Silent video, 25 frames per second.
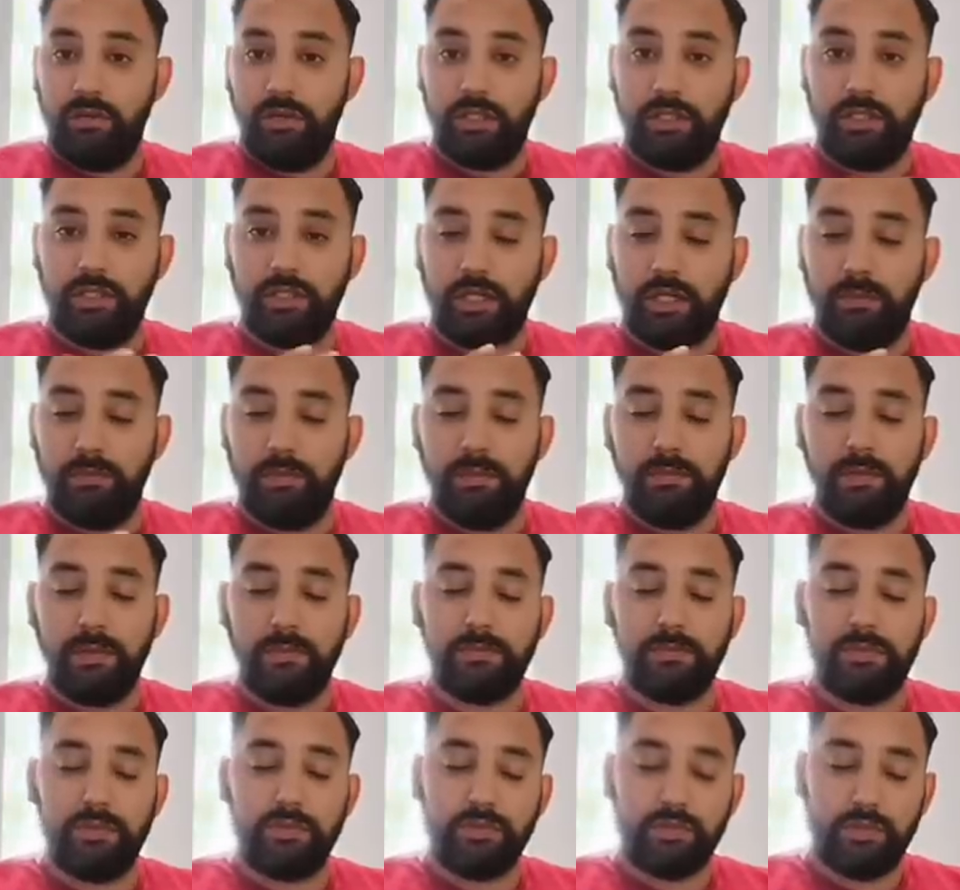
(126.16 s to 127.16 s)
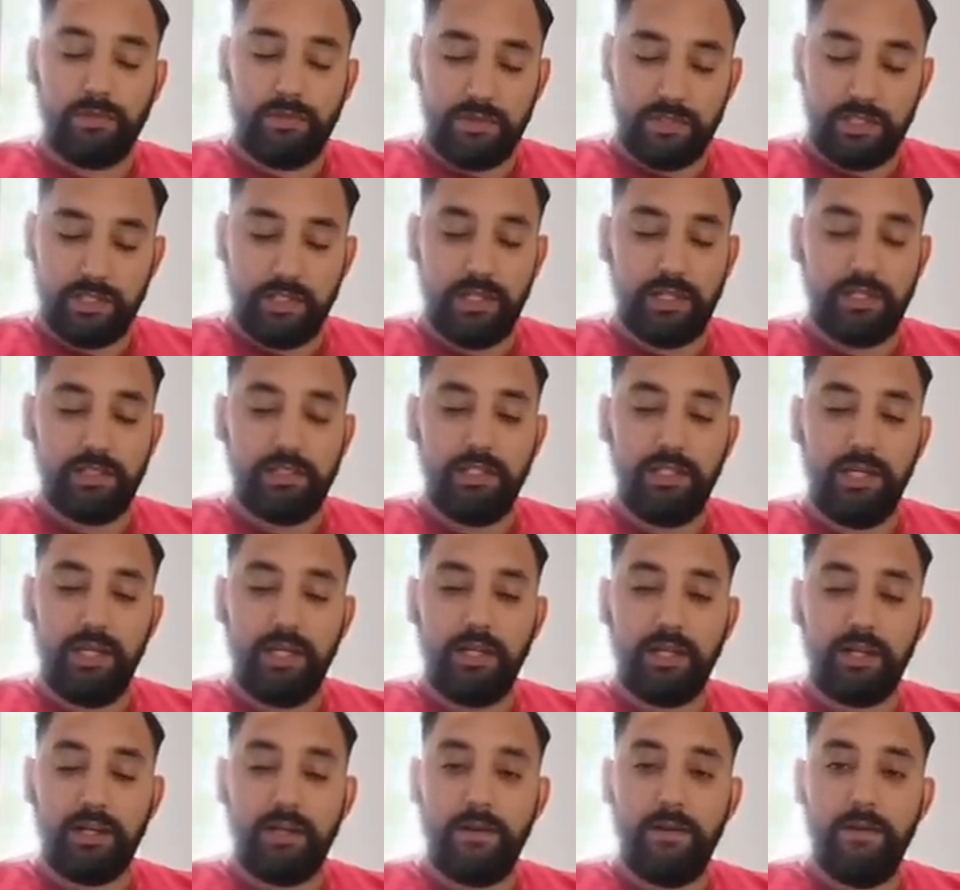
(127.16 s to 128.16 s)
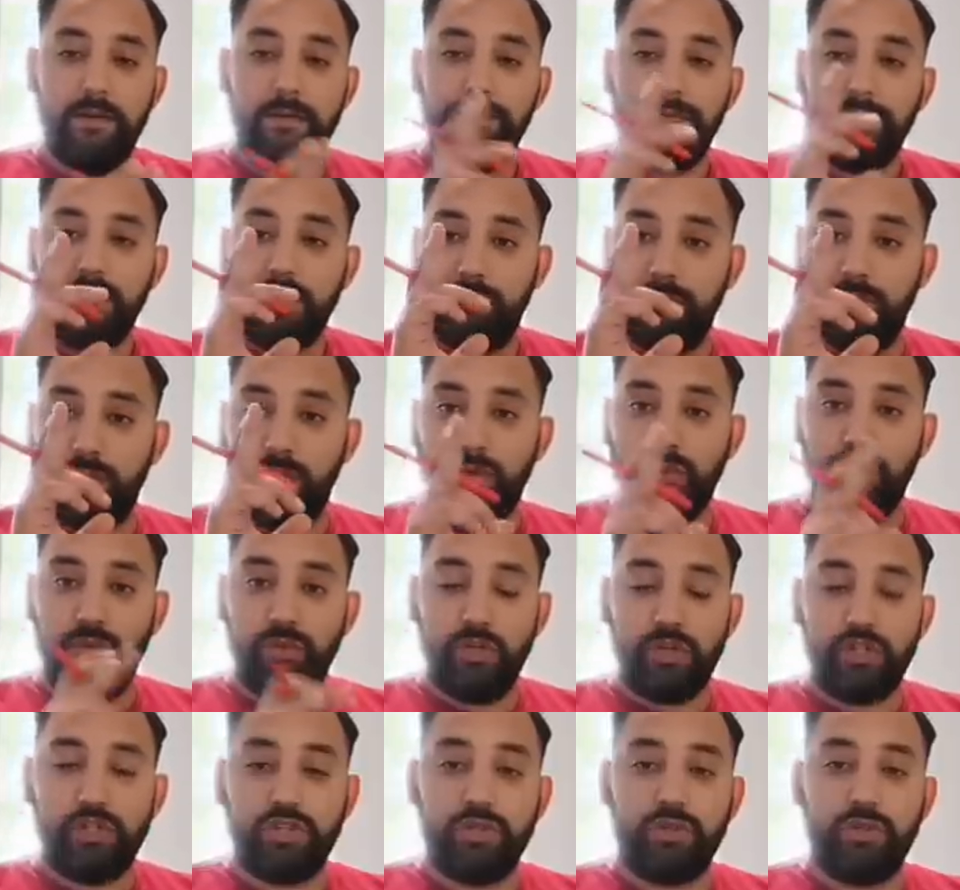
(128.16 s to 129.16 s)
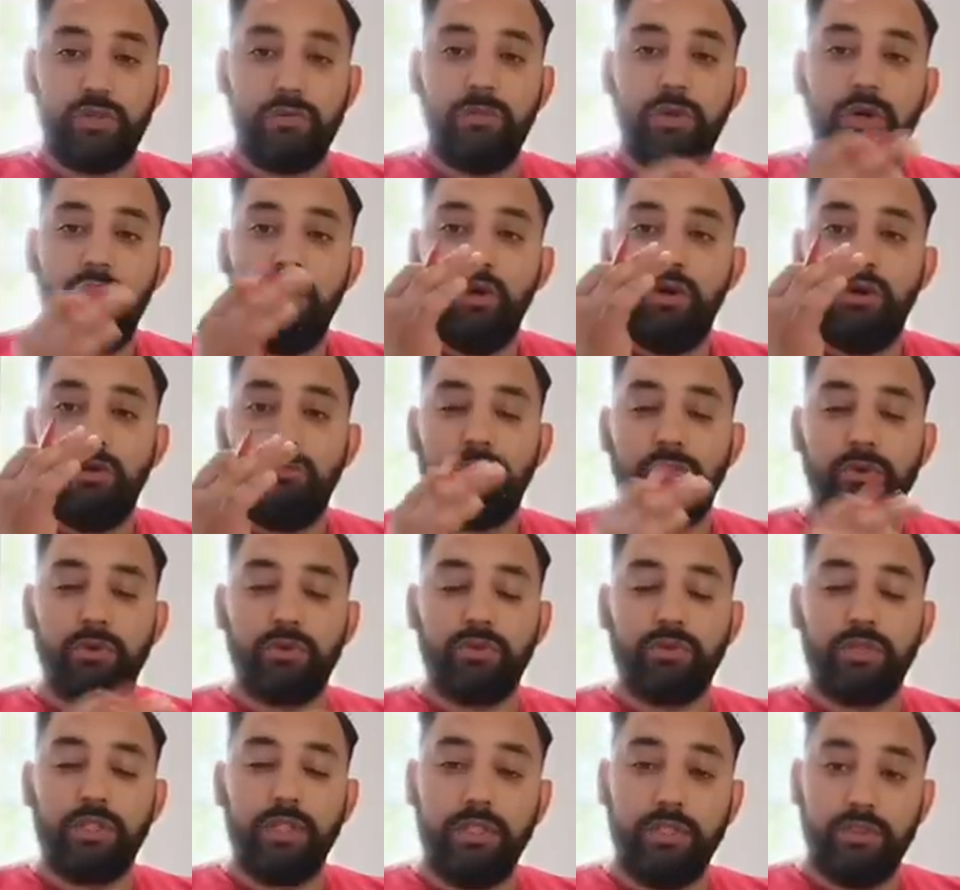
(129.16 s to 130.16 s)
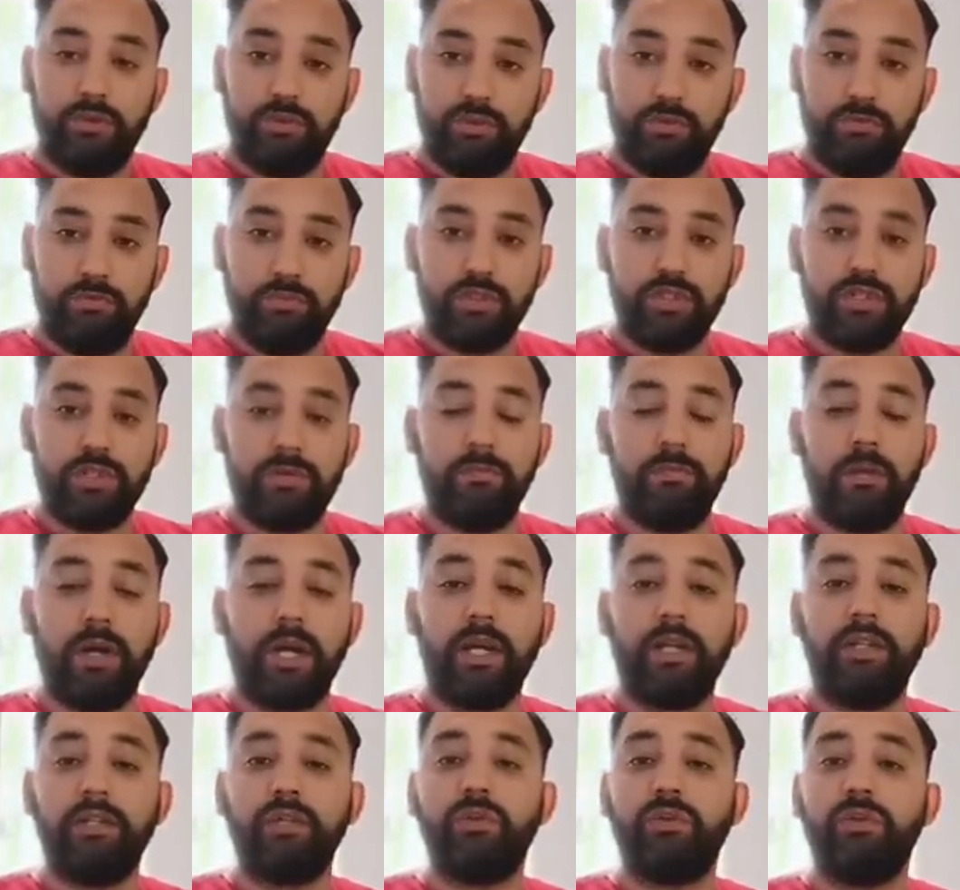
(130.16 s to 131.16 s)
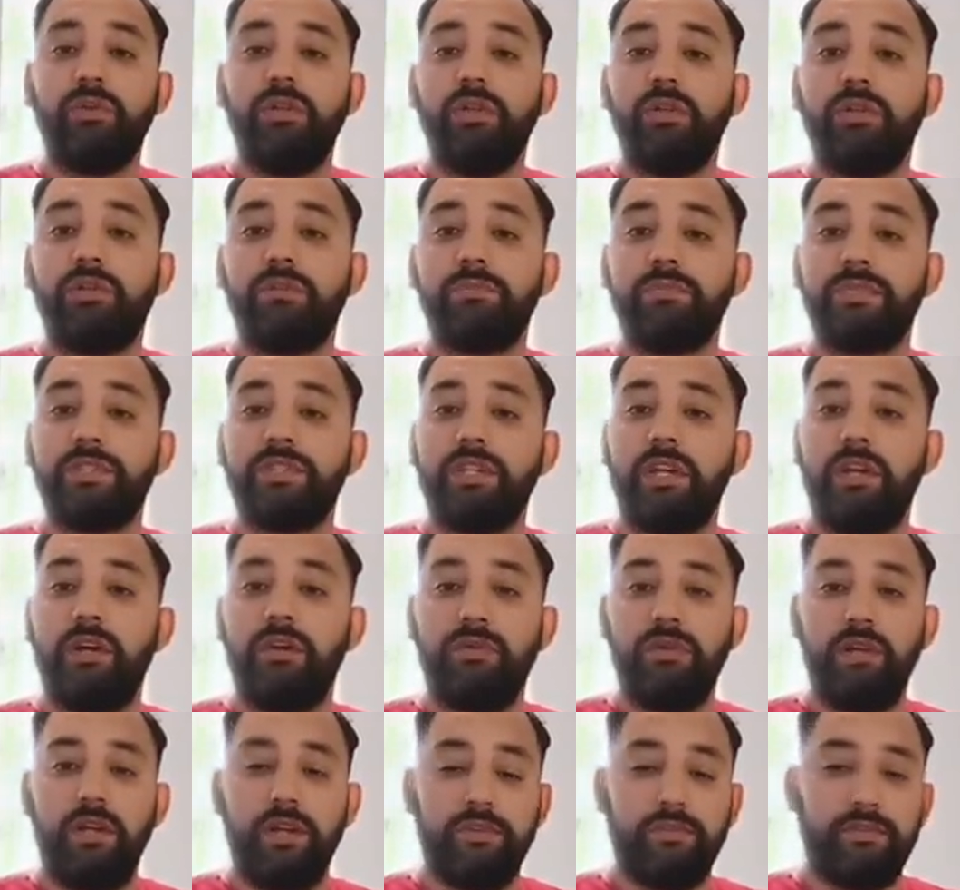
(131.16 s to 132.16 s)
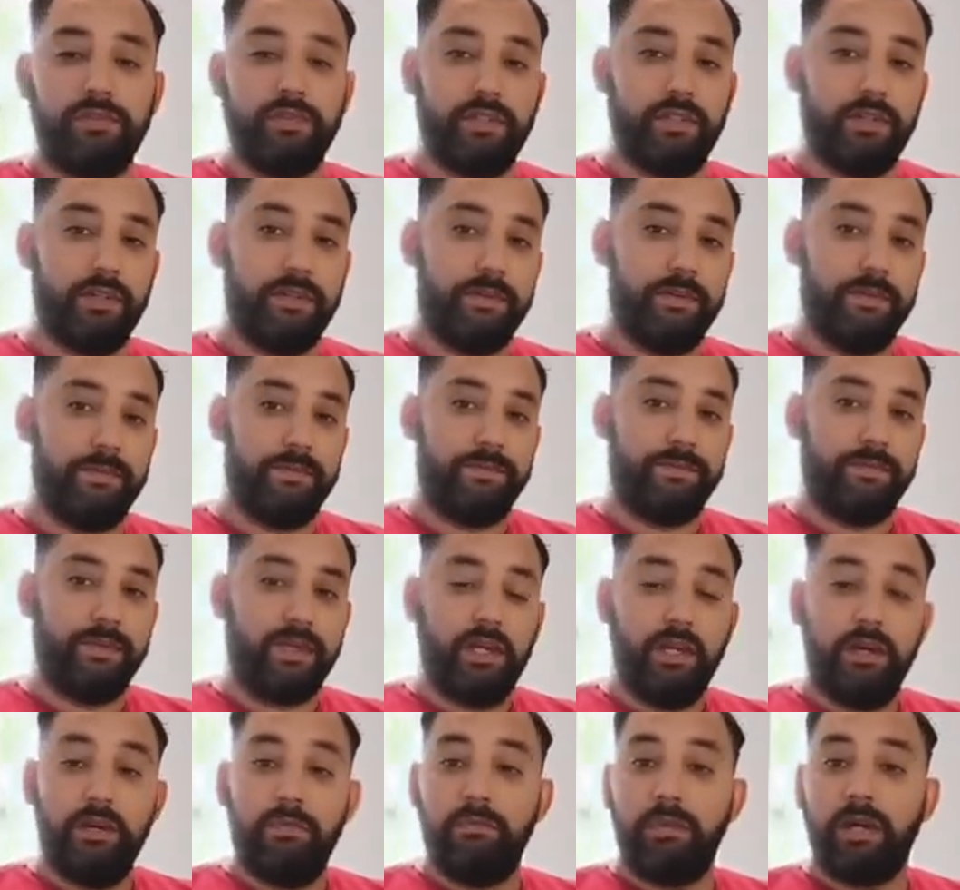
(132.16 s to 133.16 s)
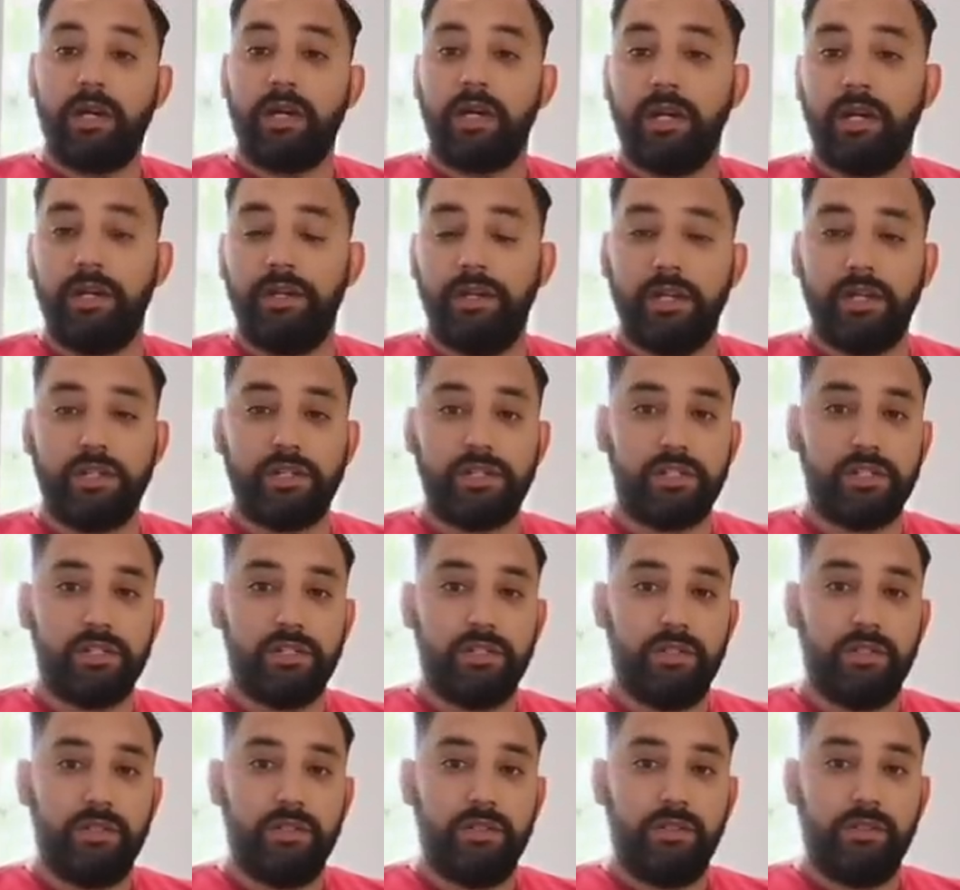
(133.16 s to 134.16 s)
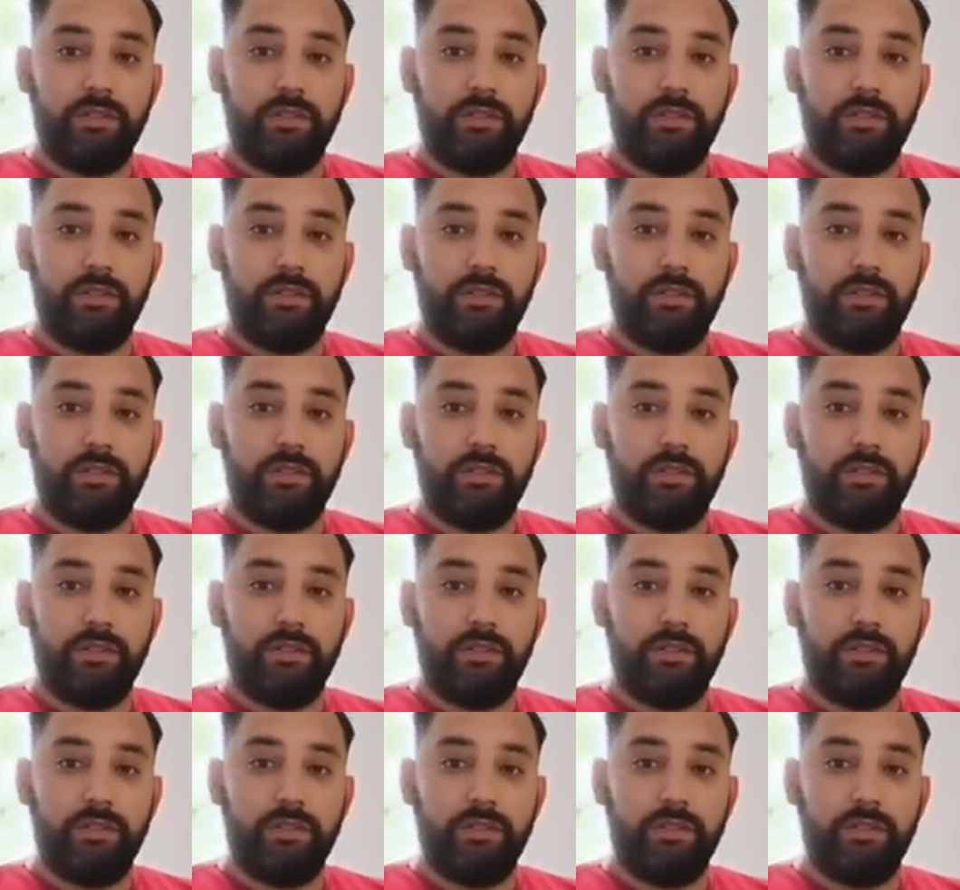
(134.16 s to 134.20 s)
ولكن قبل ما نبداو تفاصيل هذه الحلقه مبروك عواشركم ومبروك عيدكم مسبقا يدخل عليكم الصحه والعافيه ما كرهناش